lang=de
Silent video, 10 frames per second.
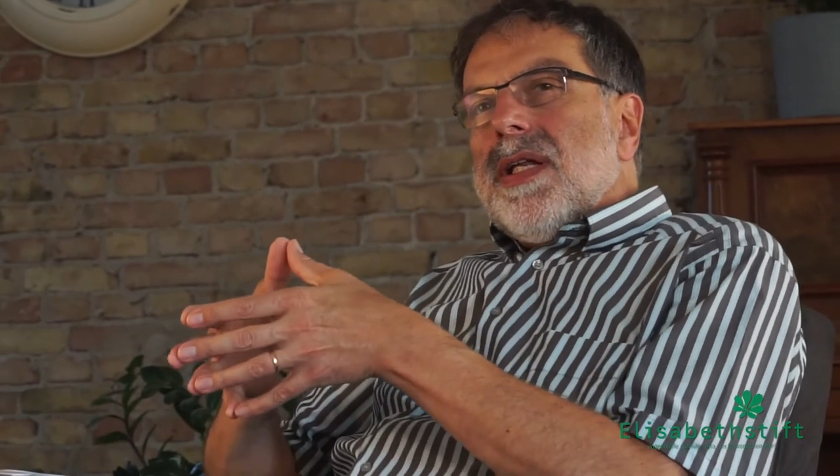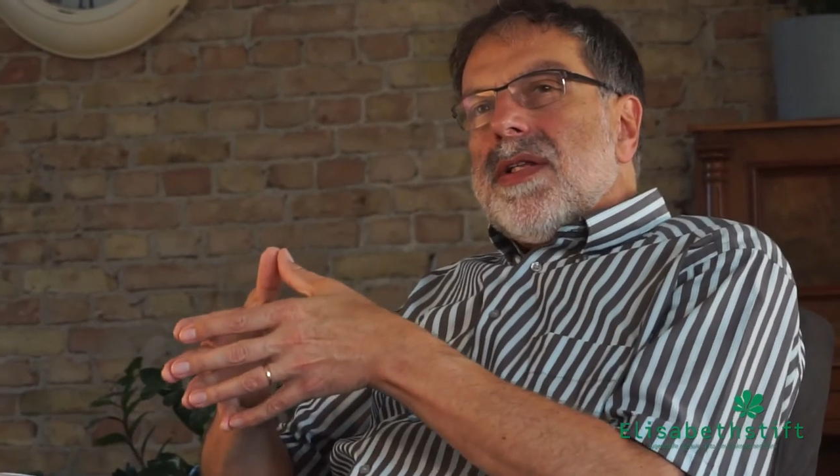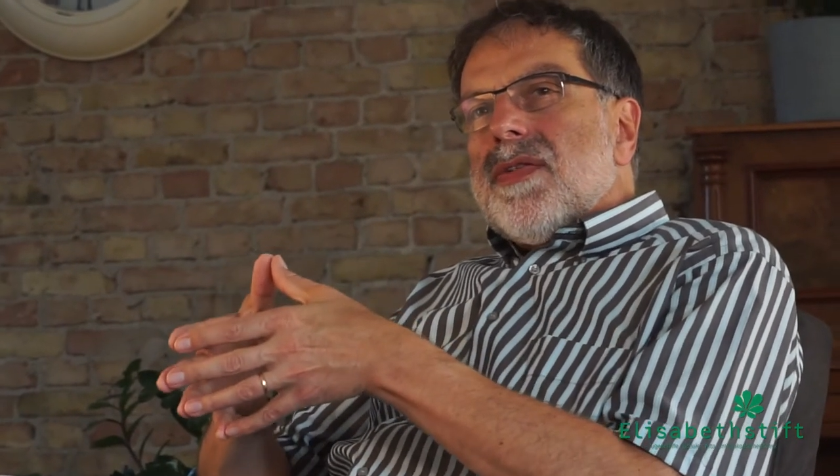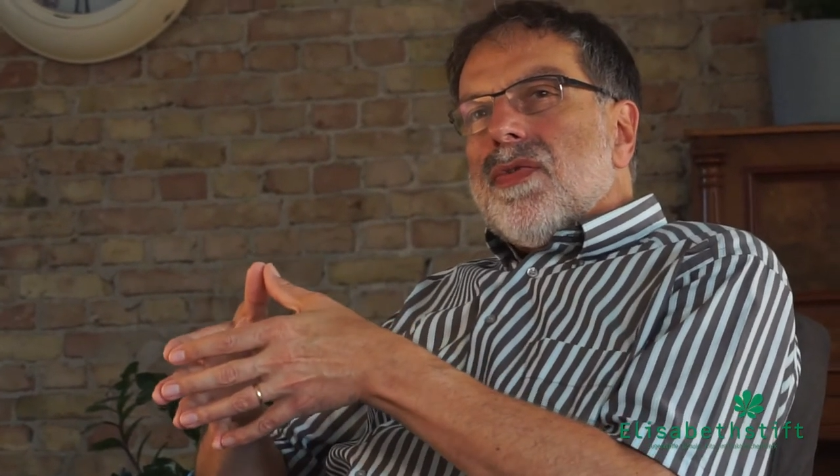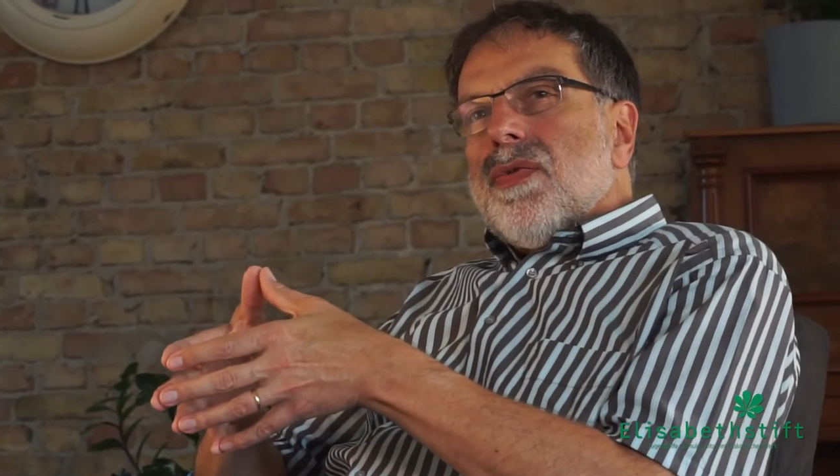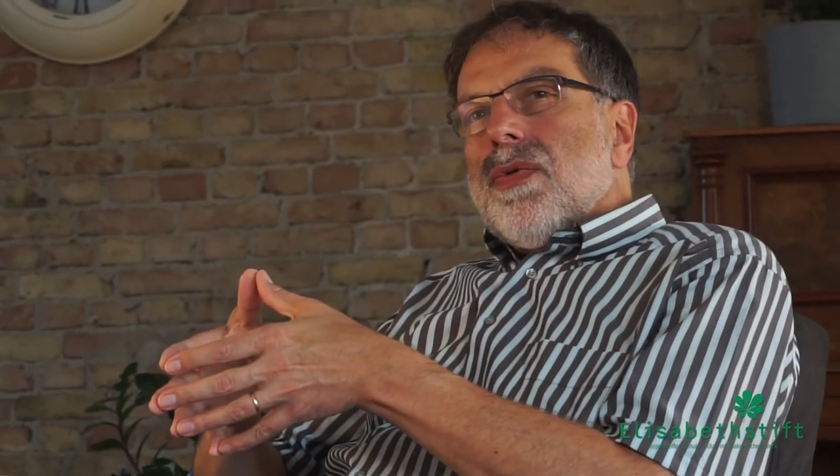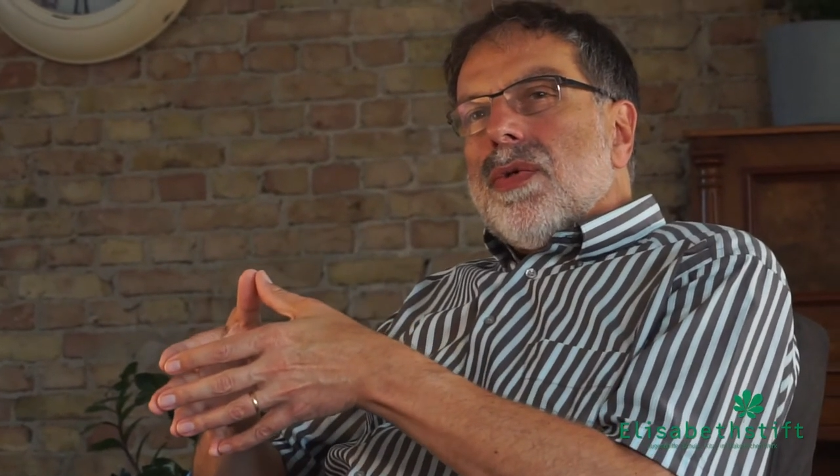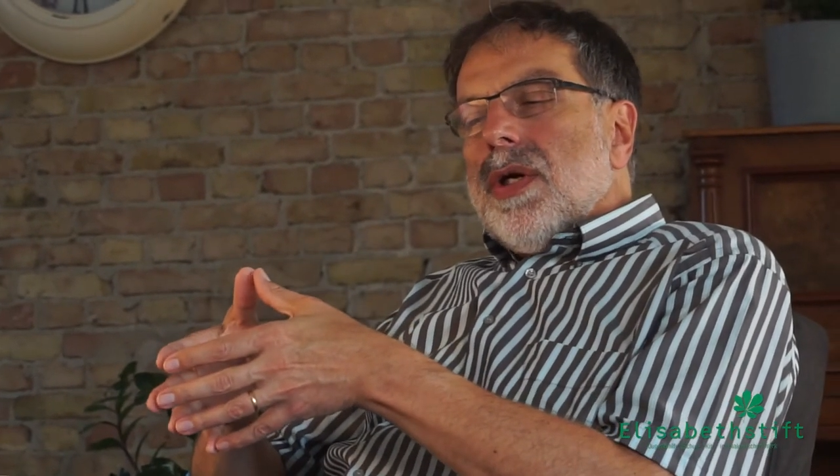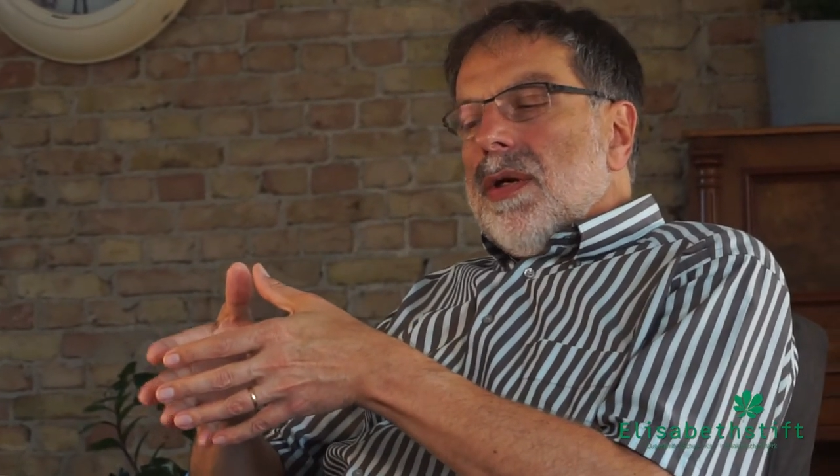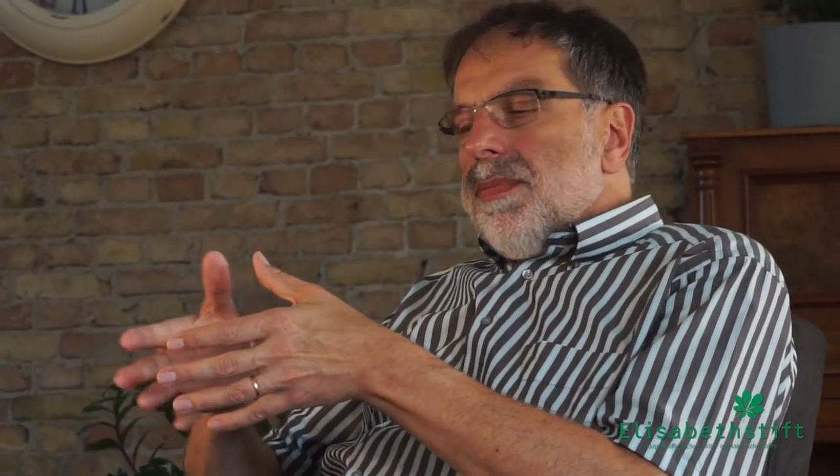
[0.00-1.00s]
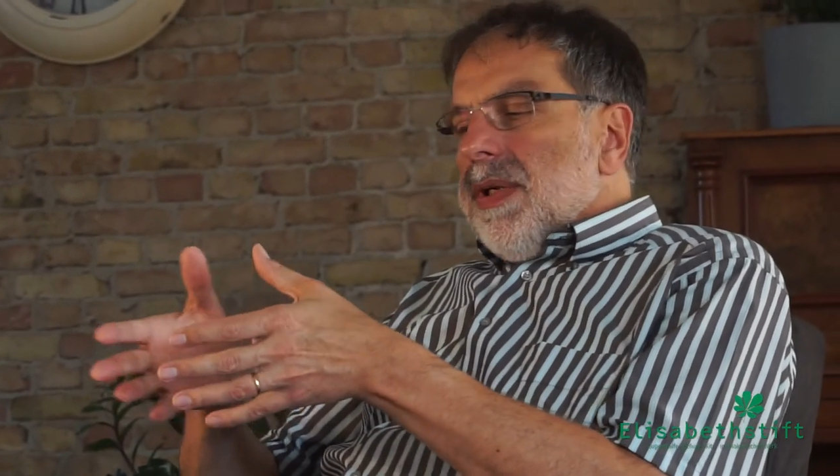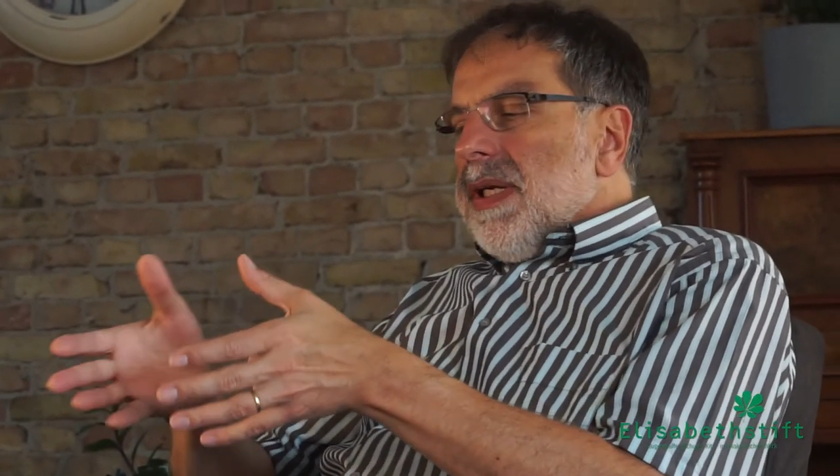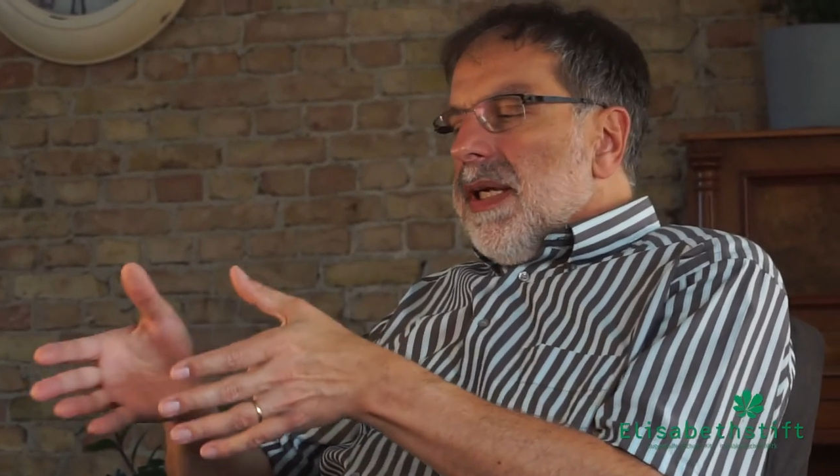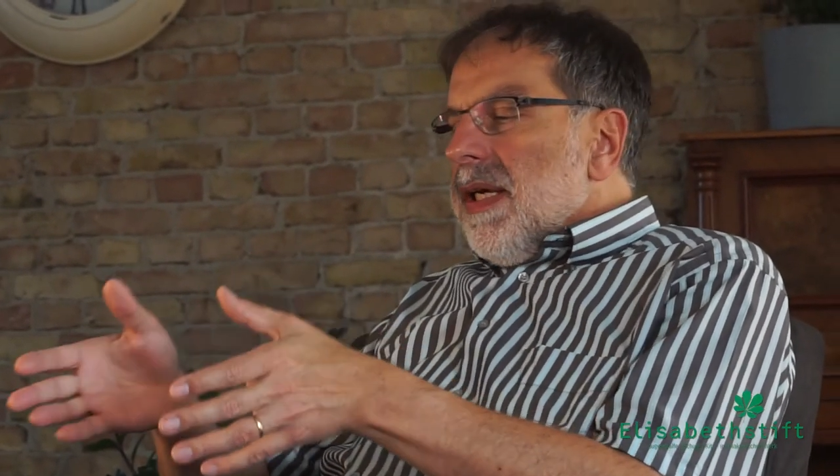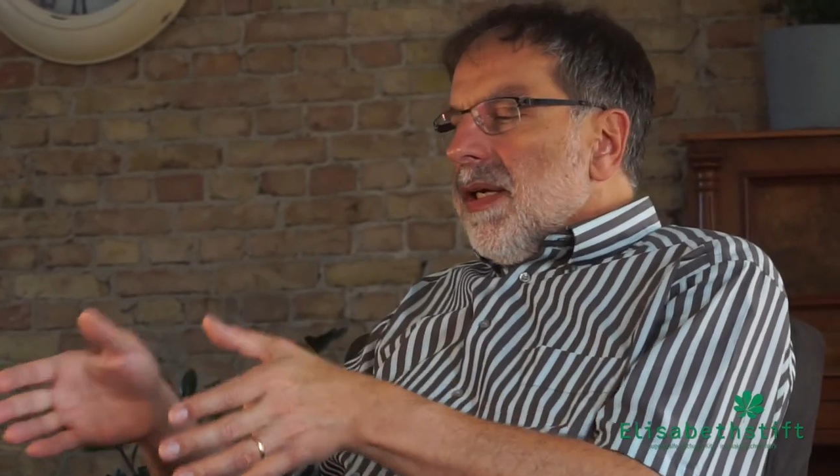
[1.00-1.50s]
die zu
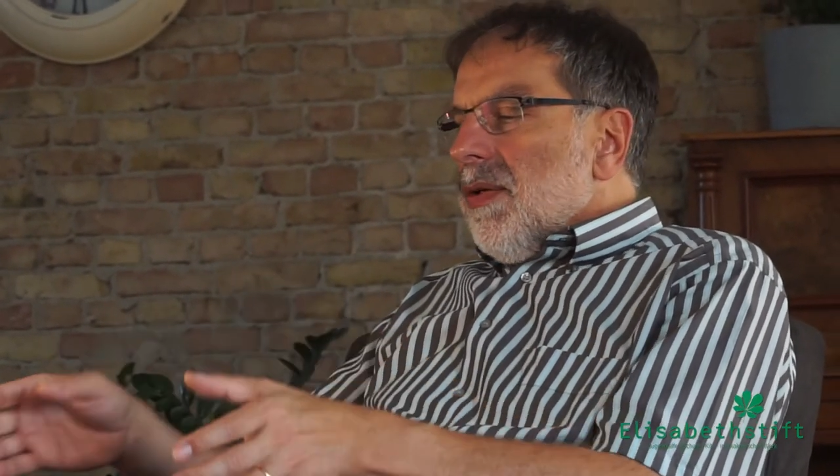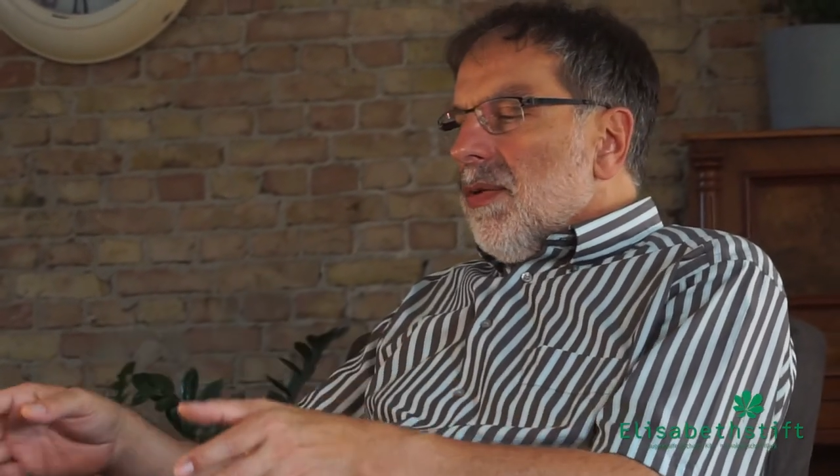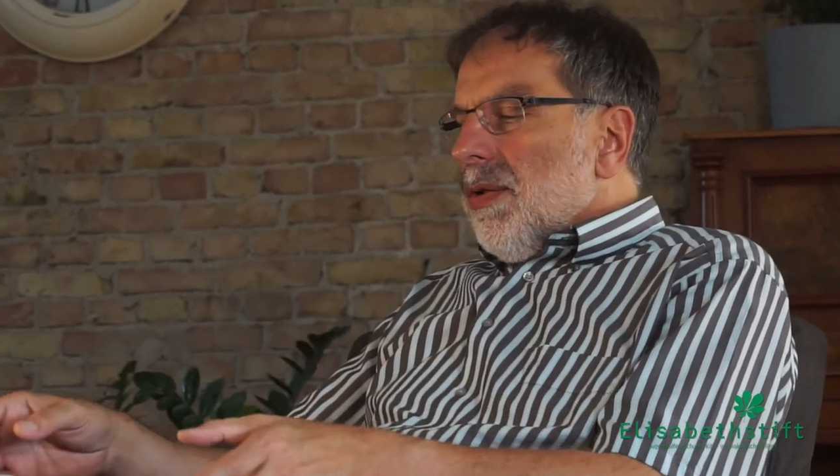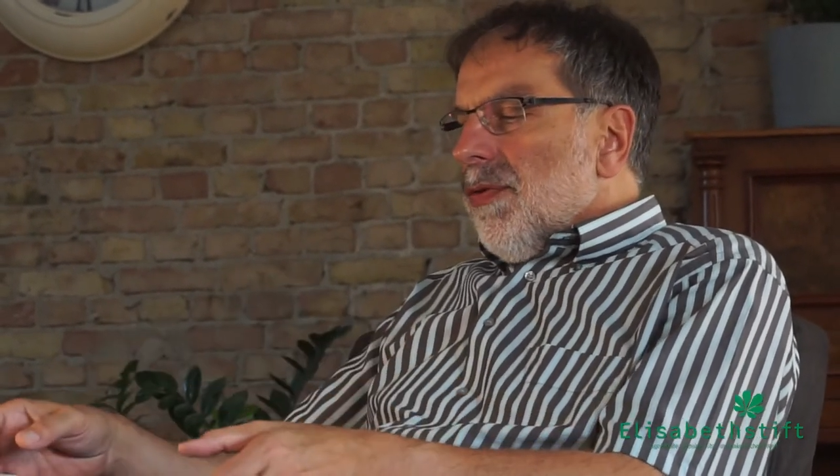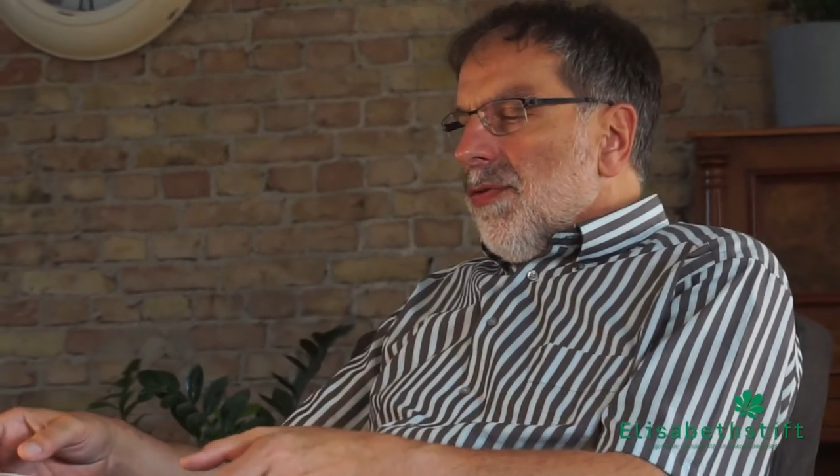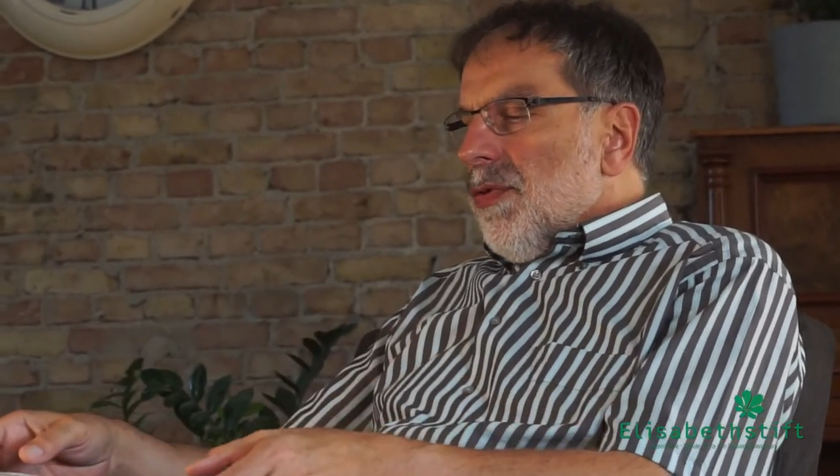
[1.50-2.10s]
Begegnungen